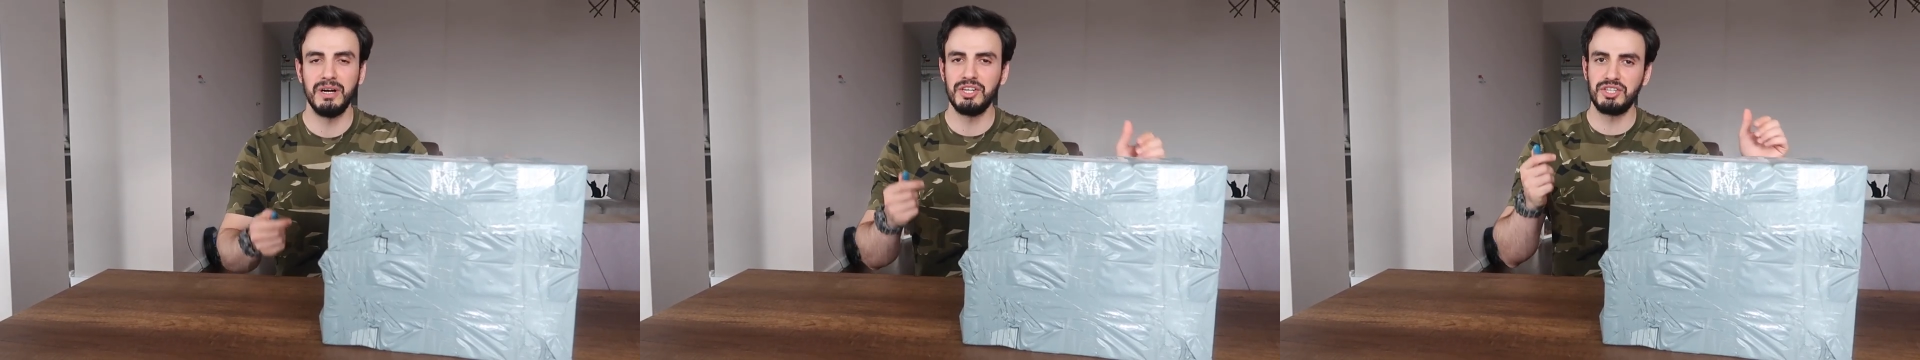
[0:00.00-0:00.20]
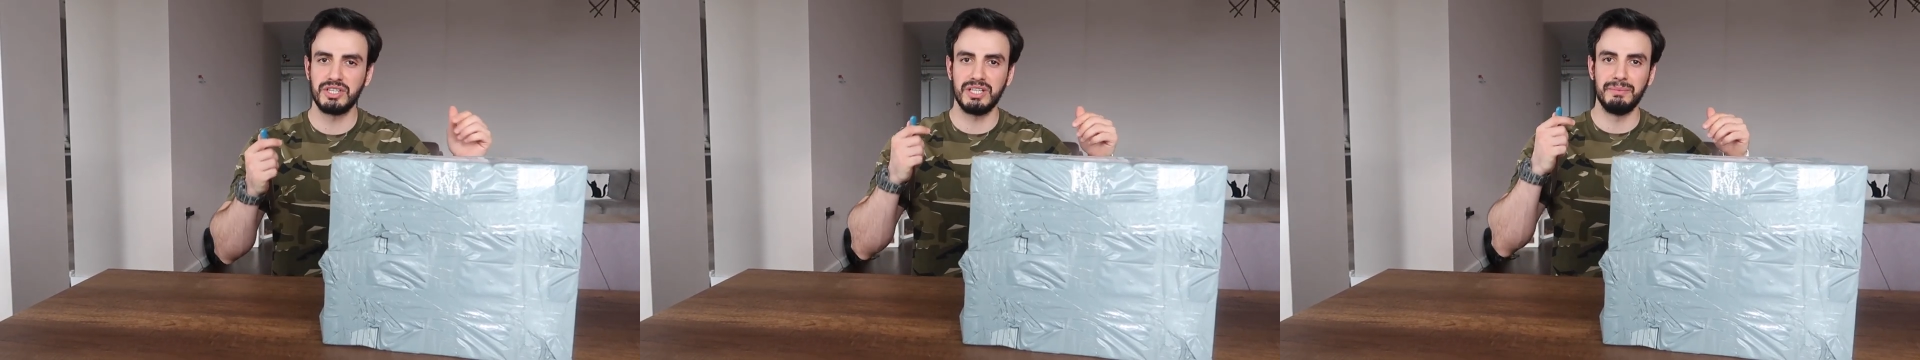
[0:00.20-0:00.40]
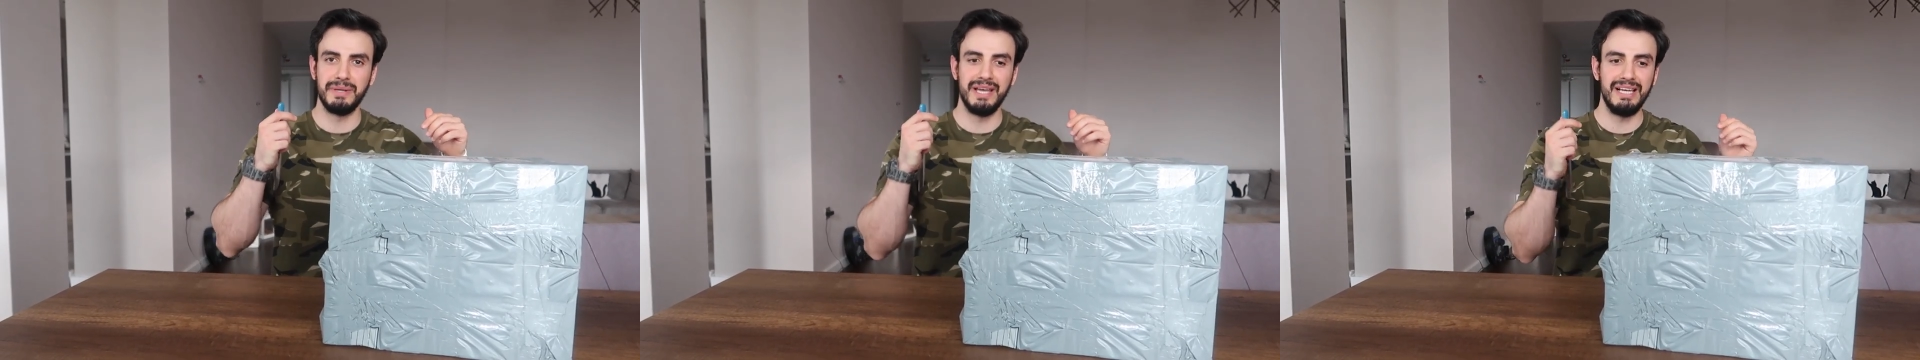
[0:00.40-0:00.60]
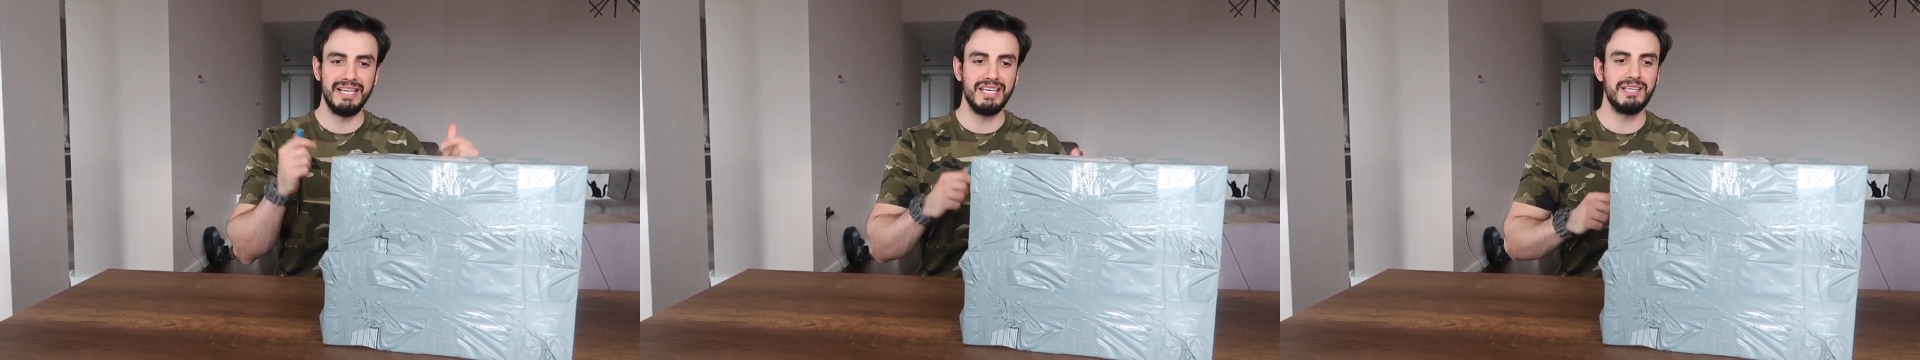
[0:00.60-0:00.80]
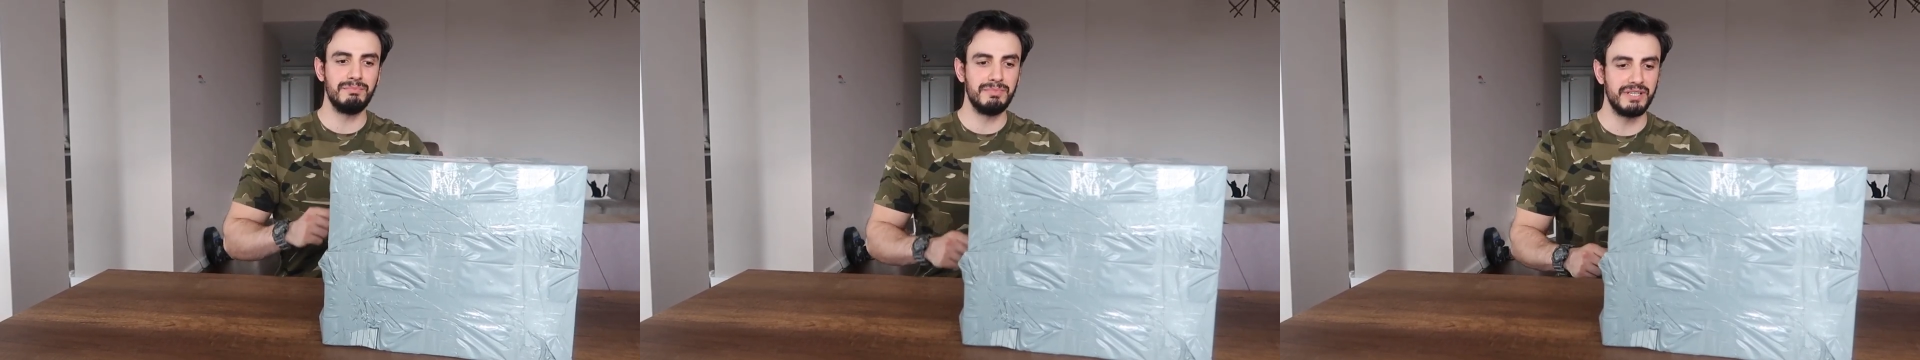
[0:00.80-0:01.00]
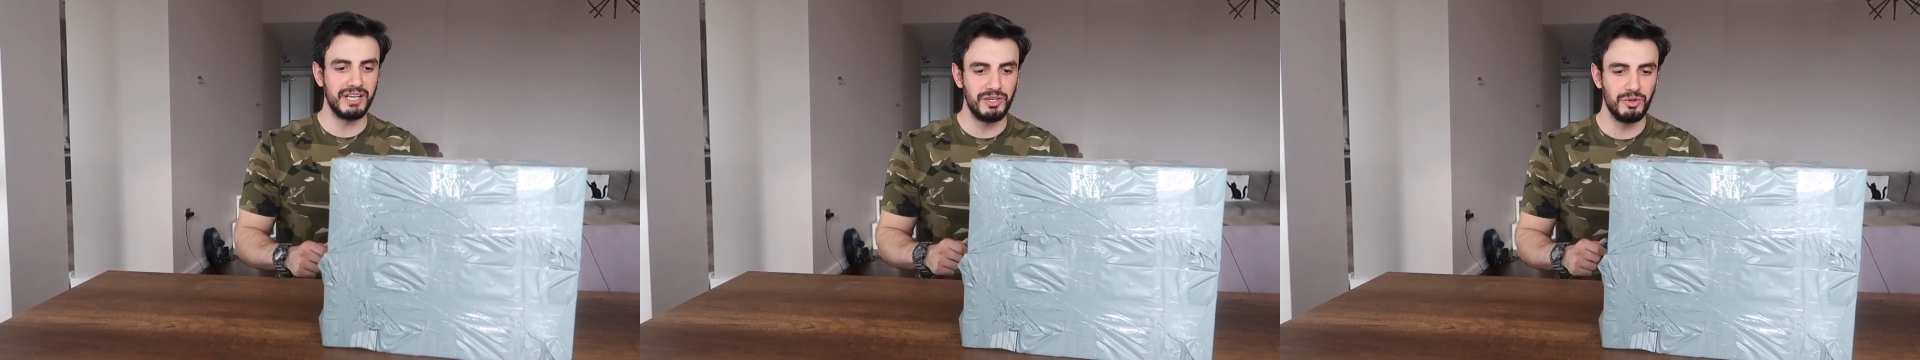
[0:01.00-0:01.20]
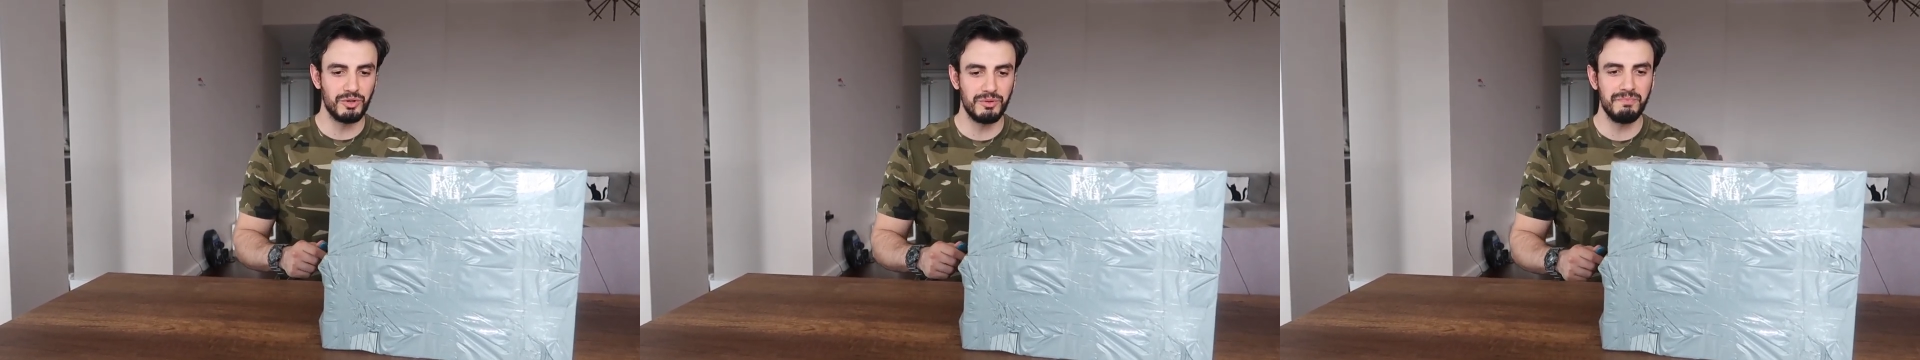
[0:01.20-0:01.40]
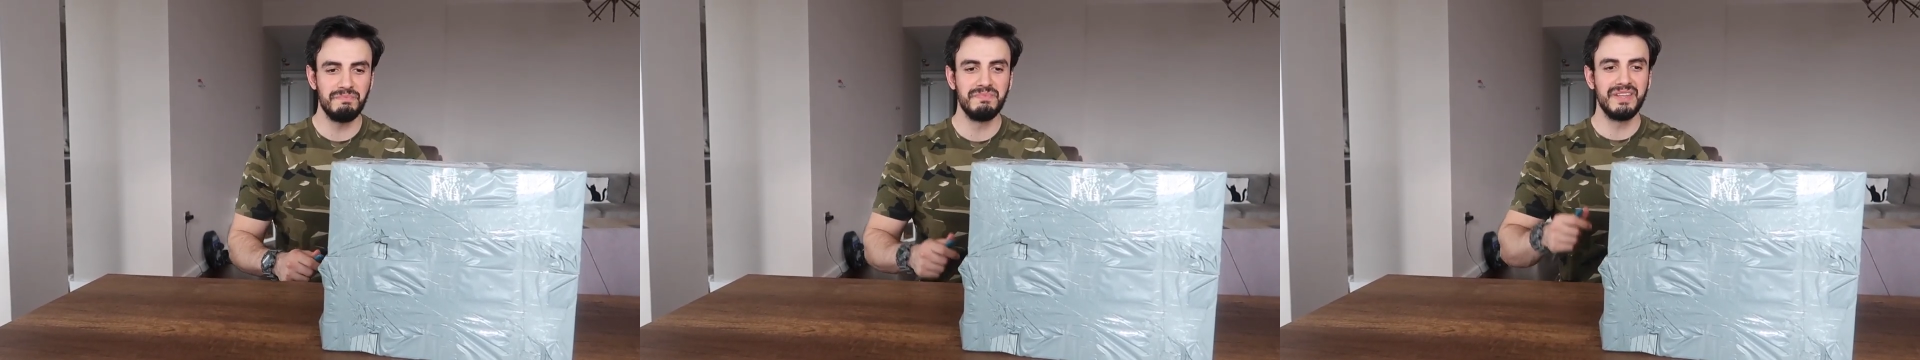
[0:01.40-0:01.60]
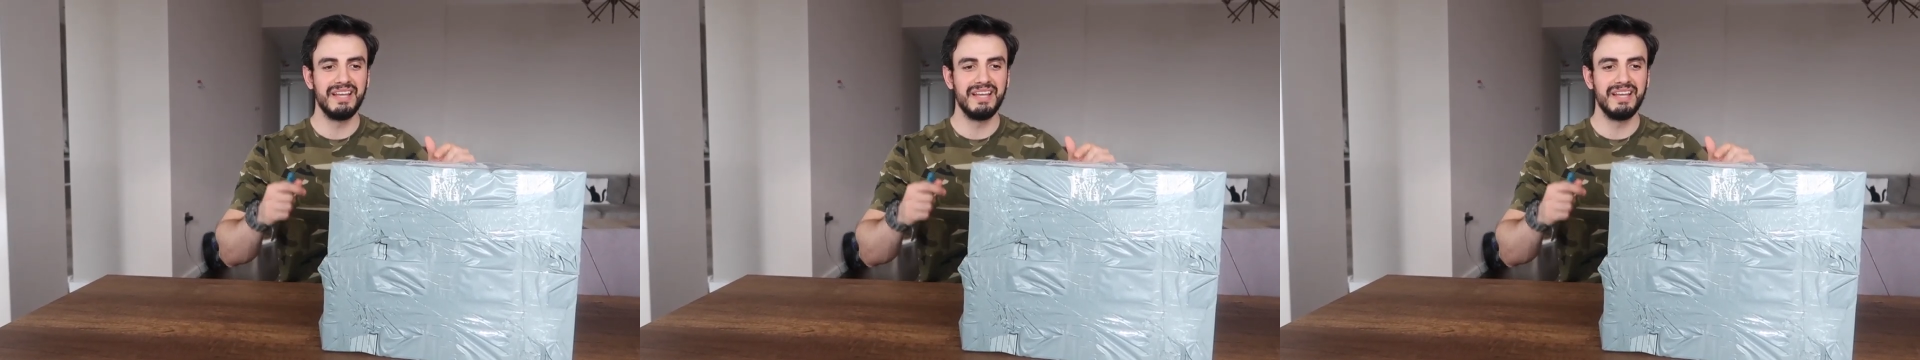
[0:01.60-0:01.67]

Açıklamaya link bırakıyorum.